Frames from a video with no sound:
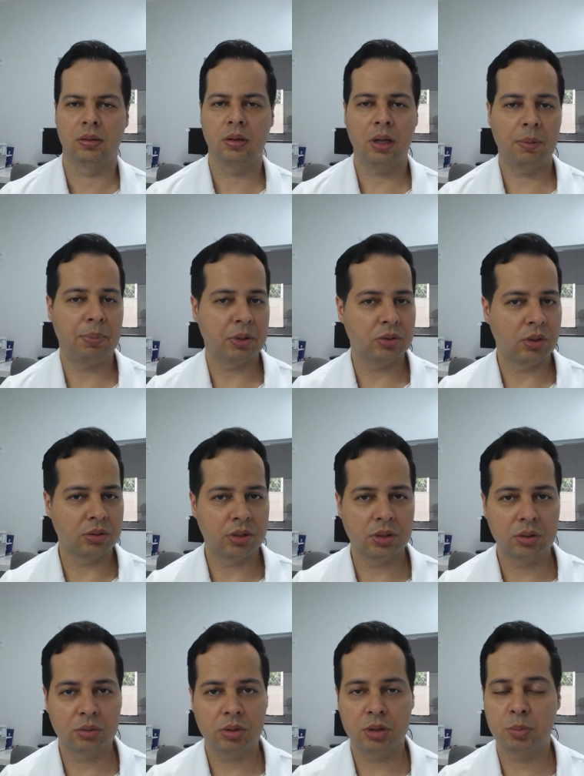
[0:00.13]
Olá pessoal,
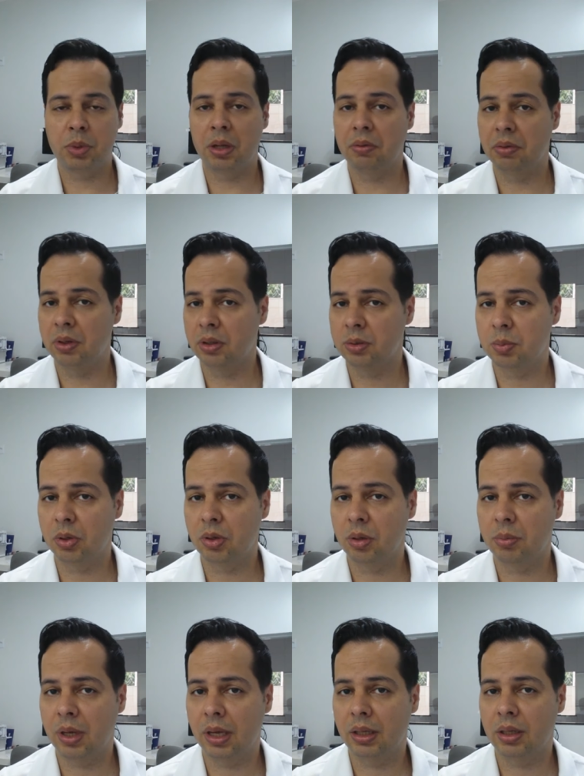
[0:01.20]
sejam todos bem-vindos. Meu
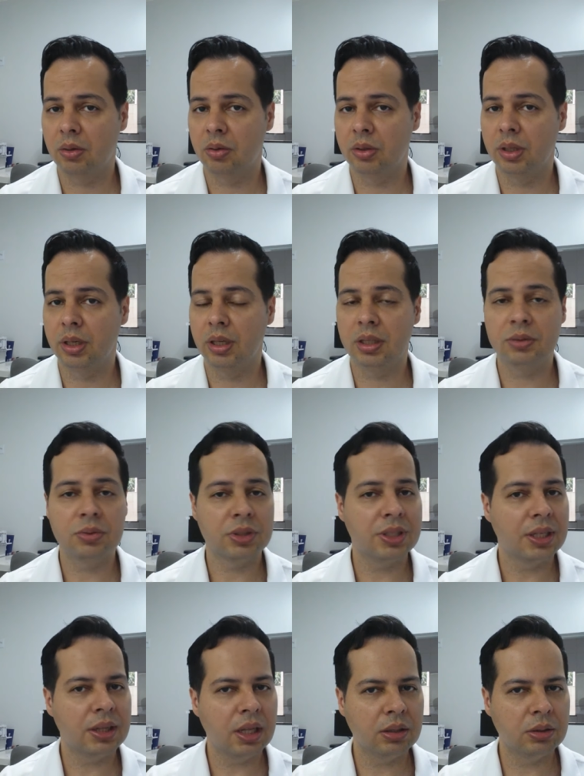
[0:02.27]
nome é Eden Rodrigues.
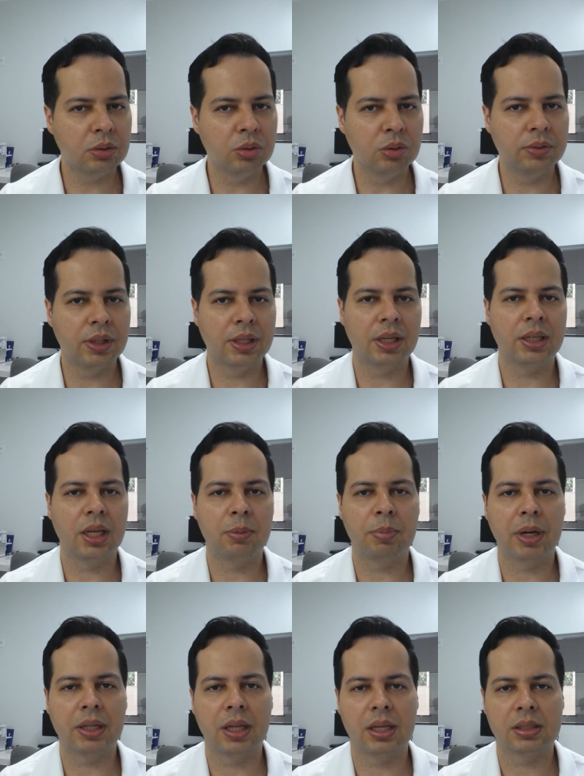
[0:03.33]
Você tem dúvida na
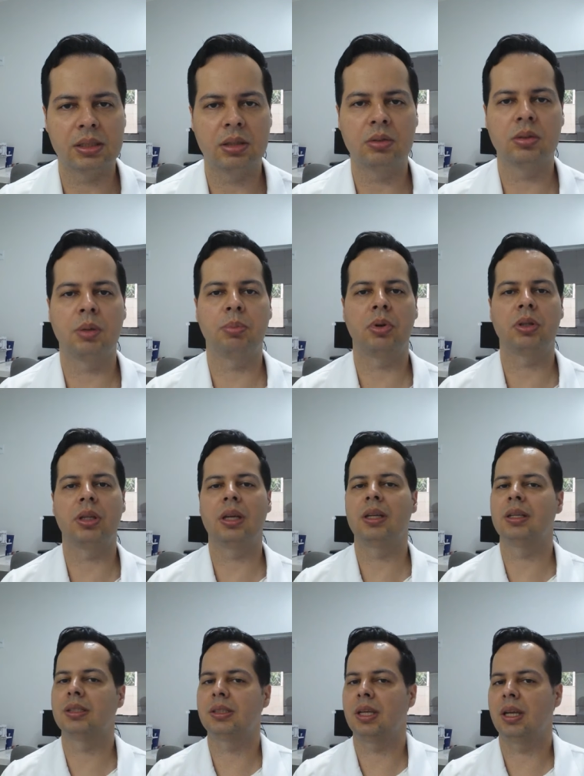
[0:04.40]
interpretação da
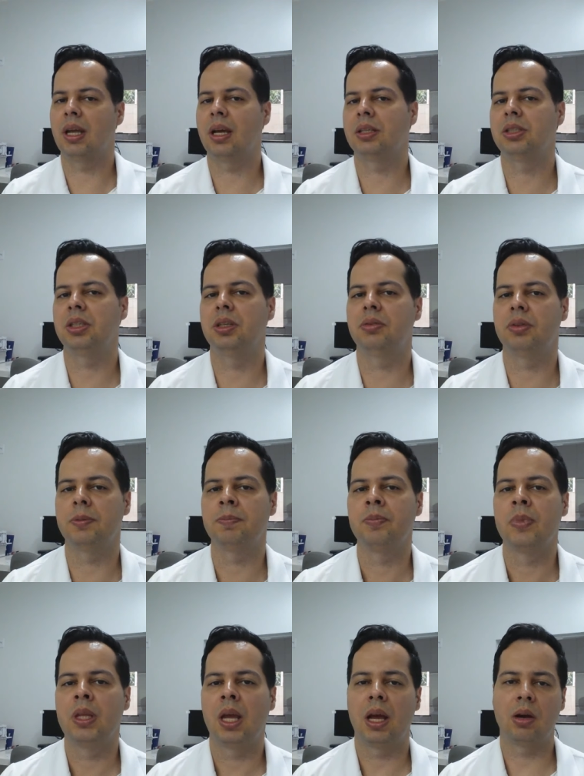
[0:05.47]
proteína C reativa,
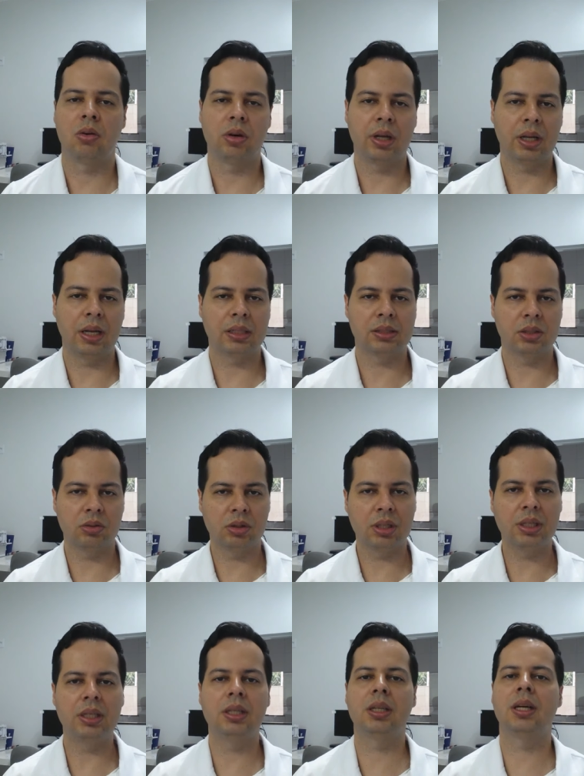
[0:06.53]
a correlação
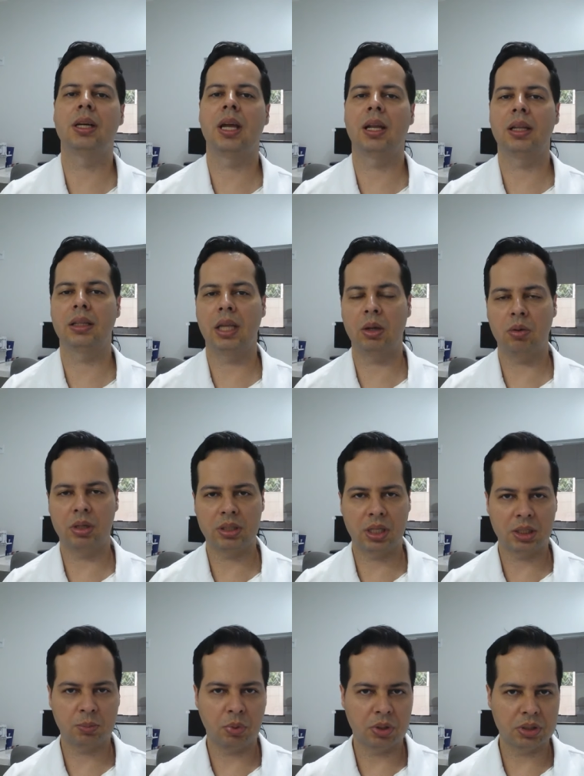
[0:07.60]
clínica que ela tem com as
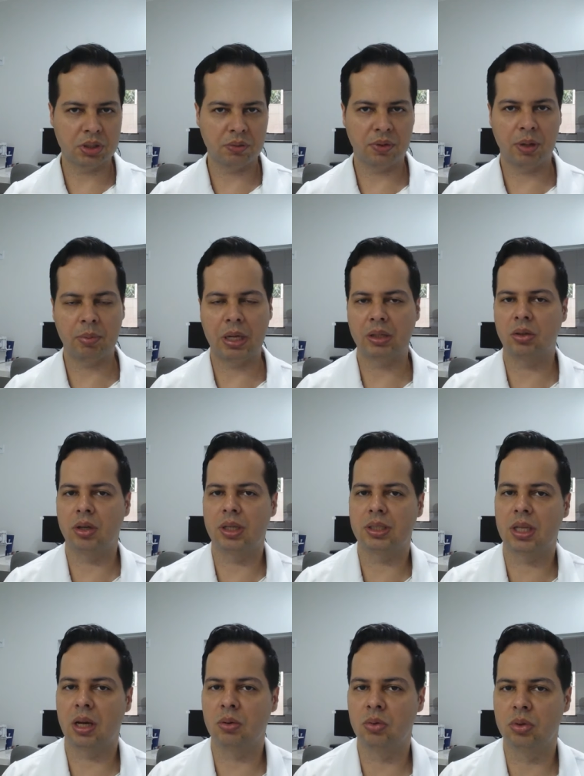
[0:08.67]
respostas
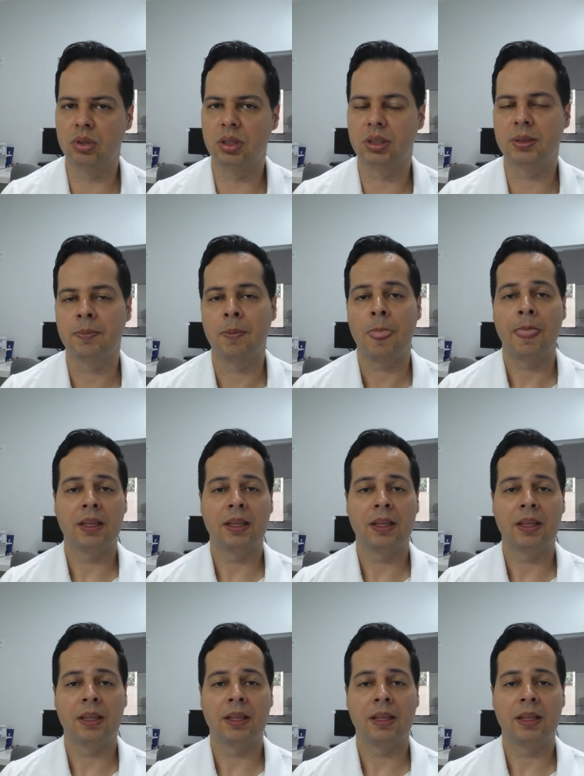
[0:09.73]
inflamatórias agudas?